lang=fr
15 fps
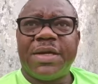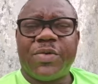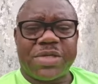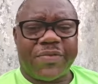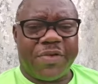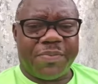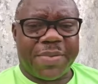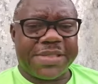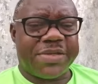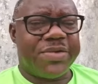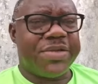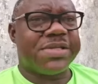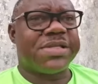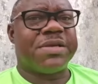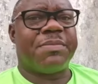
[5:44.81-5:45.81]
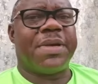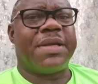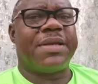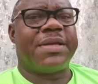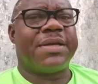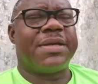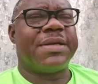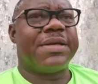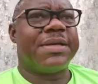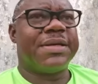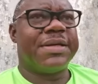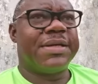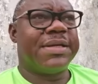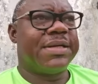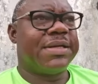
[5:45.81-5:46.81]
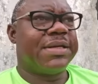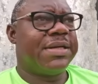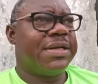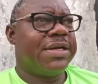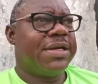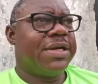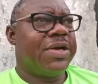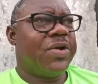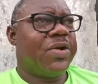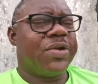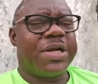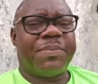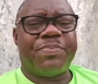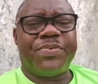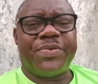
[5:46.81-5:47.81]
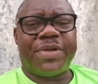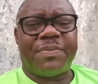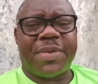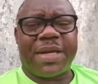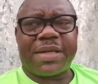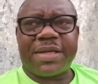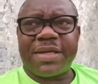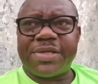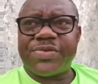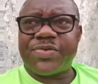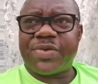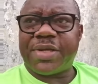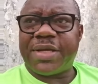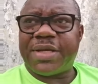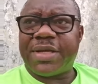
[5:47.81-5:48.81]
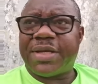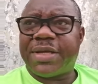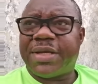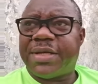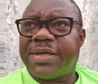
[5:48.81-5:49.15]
Nous avons passé une semaine, on a pu remarquer sur les,